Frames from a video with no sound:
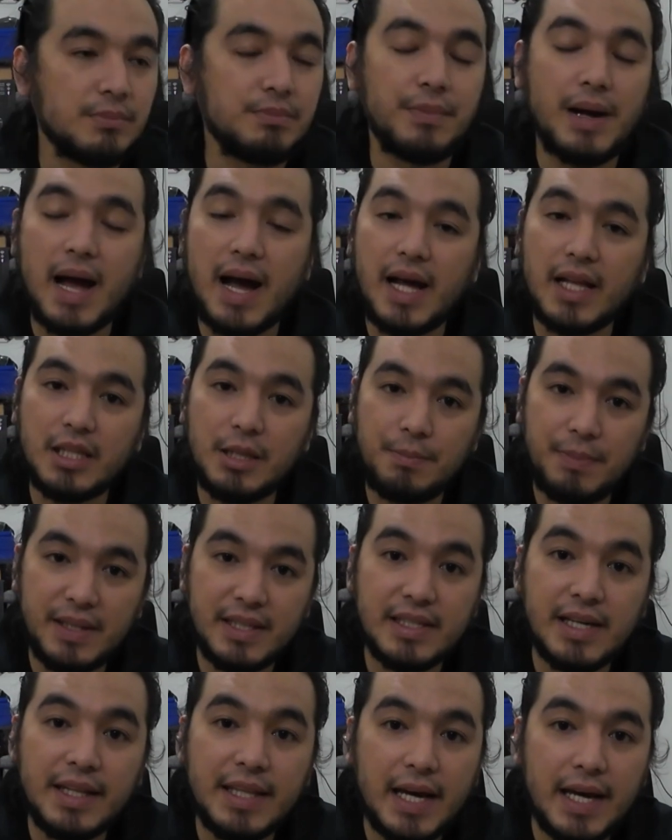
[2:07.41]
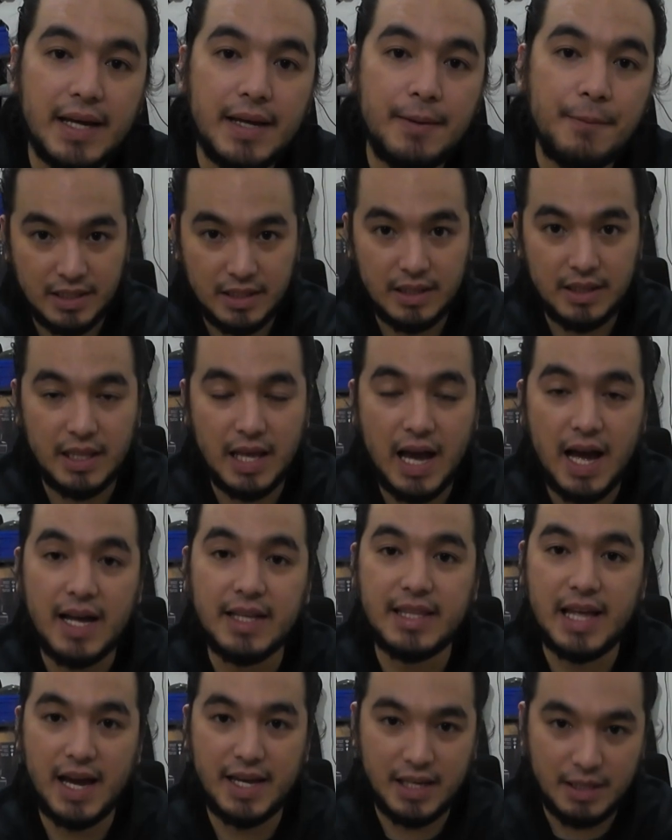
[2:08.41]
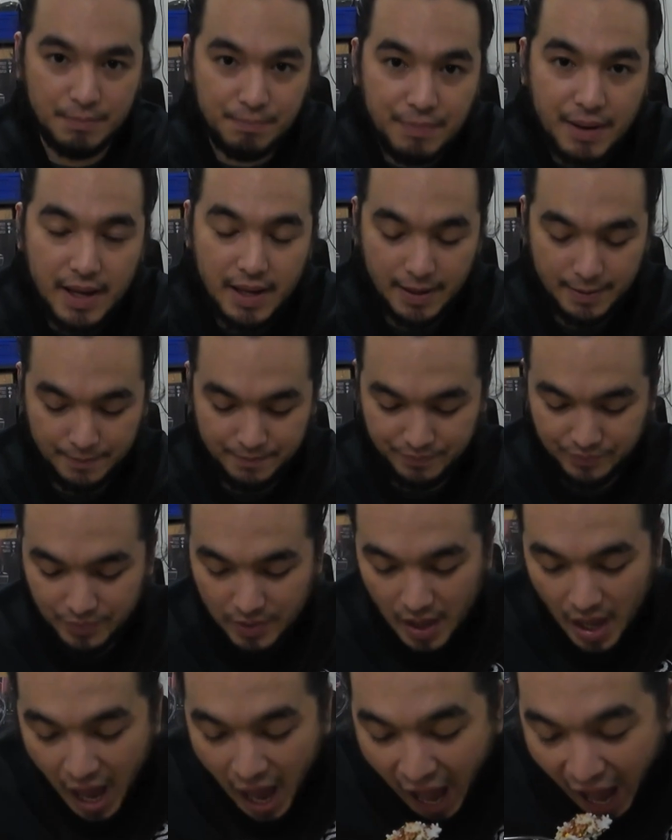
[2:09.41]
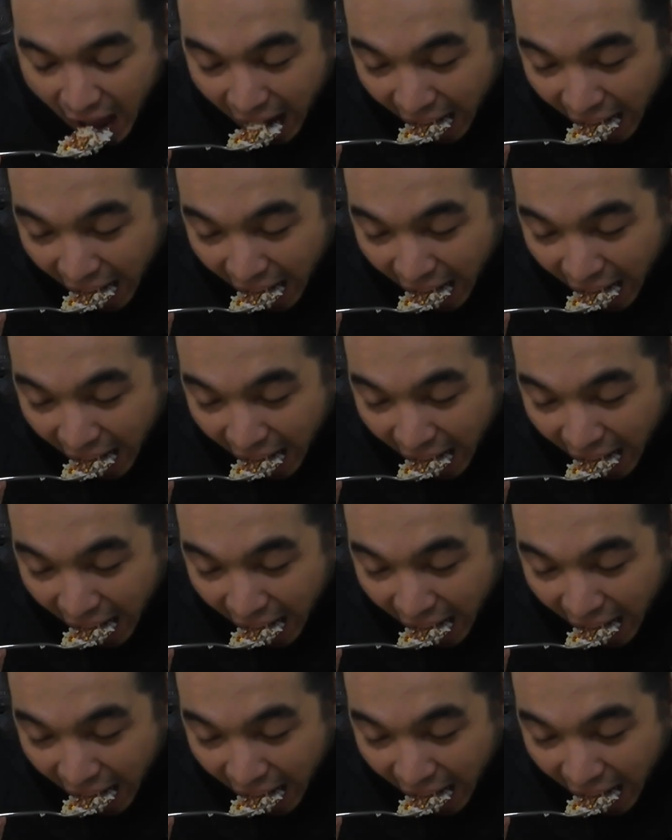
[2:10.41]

Makakatipid ka na, nakaka-diet pa. Alright, okay.